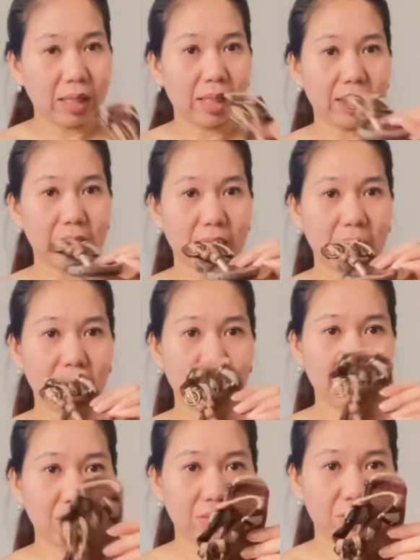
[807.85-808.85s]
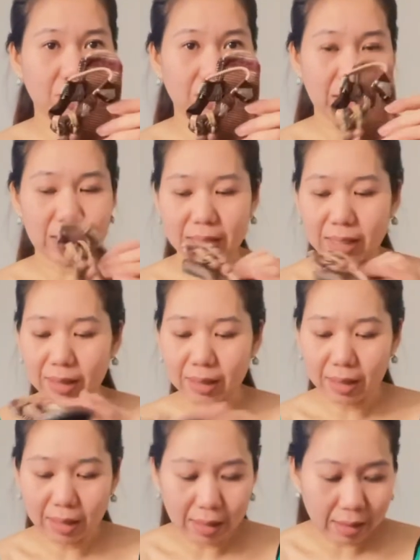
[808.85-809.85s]
Ayan, oh, may
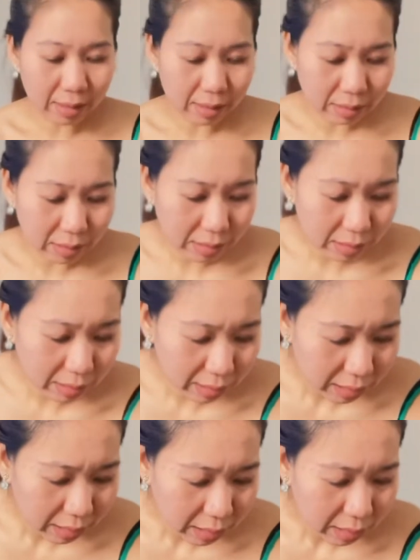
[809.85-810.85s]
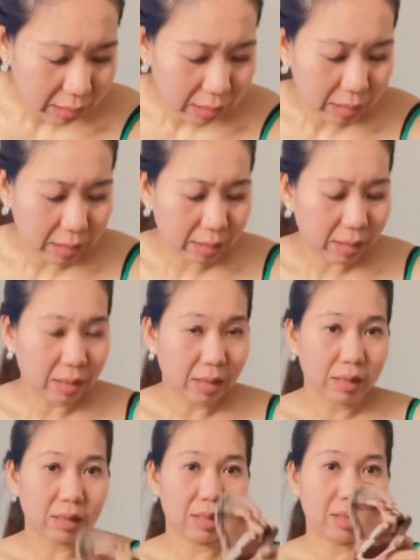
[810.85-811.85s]
sandals.
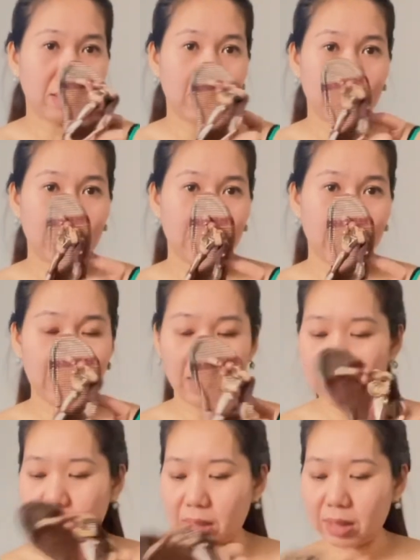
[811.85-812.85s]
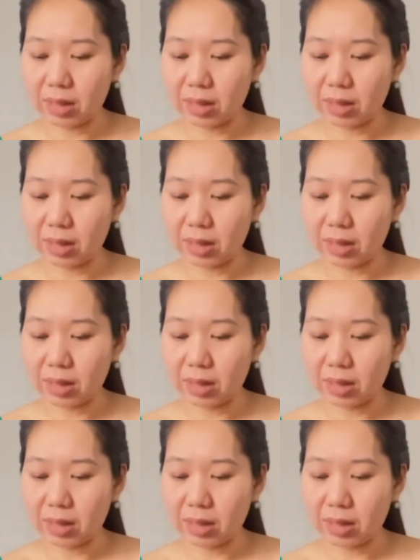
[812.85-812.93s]
At, ayan.